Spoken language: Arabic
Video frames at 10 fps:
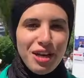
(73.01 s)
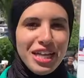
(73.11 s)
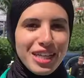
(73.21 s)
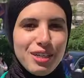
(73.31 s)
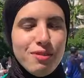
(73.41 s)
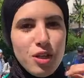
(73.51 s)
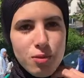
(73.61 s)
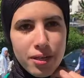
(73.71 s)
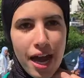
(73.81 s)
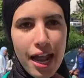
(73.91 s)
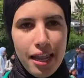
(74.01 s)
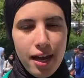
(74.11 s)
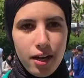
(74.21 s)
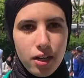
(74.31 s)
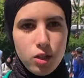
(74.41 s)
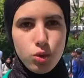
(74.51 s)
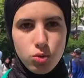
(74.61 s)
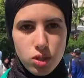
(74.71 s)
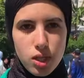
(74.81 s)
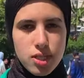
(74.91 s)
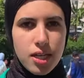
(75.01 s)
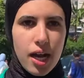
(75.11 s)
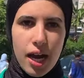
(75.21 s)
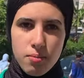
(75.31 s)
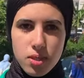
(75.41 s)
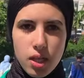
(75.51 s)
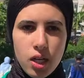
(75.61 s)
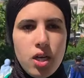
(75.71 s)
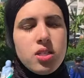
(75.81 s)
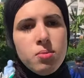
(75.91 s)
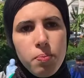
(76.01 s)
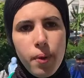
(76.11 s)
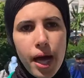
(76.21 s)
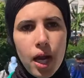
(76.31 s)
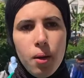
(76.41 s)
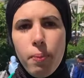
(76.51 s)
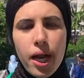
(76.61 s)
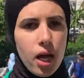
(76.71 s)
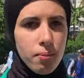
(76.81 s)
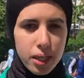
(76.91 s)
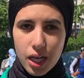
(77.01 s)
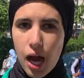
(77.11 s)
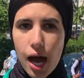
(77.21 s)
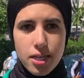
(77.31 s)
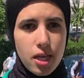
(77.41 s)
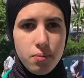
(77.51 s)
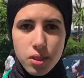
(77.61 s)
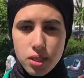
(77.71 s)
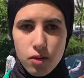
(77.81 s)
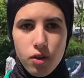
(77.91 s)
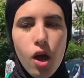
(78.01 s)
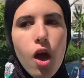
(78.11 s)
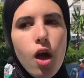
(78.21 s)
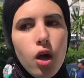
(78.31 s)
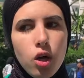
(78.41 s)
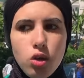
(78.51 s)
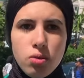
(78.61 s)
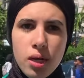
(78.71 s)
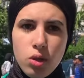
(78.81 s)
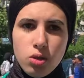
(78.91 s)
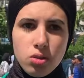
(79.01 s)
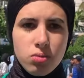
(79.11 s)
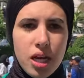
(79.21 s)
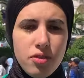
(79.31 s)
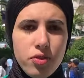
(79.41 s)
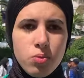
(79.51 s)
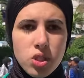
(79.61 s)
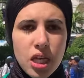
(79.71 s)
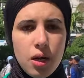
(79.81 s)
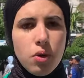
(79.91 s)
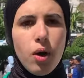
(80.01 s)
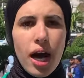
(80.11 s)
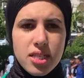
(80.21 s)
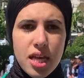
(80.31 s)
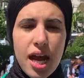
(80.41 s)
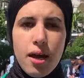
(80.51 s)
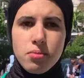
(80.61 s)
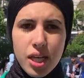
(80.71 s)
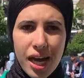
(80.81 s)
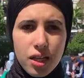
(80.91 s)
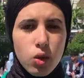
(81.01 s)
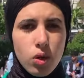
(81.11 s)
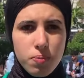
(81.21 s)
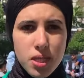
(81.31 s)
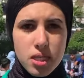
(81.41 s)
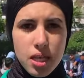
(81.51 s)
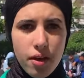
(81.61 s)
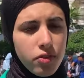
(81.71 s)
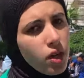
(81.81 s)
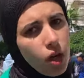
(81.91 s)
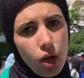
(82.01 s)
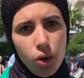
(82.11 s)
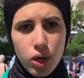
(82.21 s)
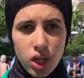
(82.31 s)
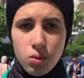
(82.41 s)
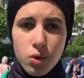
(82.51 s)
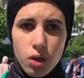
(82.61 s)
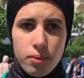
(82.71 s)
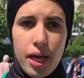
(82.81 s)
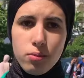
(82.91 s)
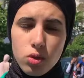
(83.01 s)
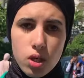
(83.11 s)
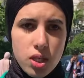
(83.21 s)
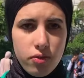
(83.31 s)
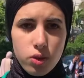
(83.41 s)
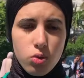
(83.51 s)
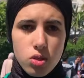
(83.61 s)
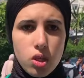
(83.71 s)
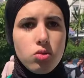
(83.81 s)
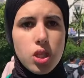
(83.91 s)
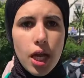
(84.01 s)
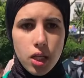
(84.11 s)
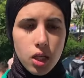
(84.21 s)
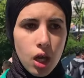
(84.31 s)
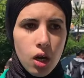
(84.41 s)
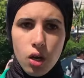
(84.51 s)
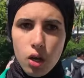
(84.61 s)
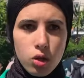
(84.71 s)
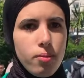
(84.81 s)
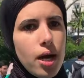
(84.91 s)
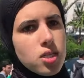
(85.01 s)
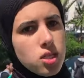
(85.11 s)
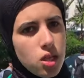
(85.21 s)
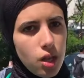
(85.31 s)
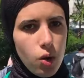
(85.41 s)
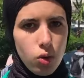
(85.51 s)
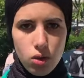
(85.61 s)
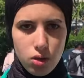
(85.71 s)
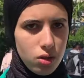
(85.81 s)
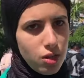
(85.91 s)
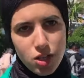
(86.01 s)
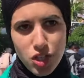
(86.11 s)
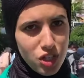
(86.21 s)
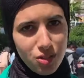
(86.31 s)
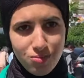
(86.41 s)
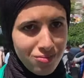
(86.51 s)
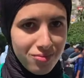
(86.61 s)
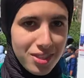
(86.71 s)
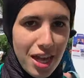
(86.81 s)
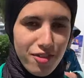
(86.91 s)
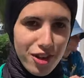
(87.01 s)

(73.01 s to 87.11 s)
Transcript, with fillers: عليكم اليوم نهار الاخر دوزنا الصراحه مزيان حسن من البارح البارح المات كان قاصح بزاف اليوم العلوم كان في المتناول واخا الصراحه امتحان طويل بزاف ولكن المهم الحمد لله صافي دوزنا وتهنينا دابا نستناو النتيجه صافي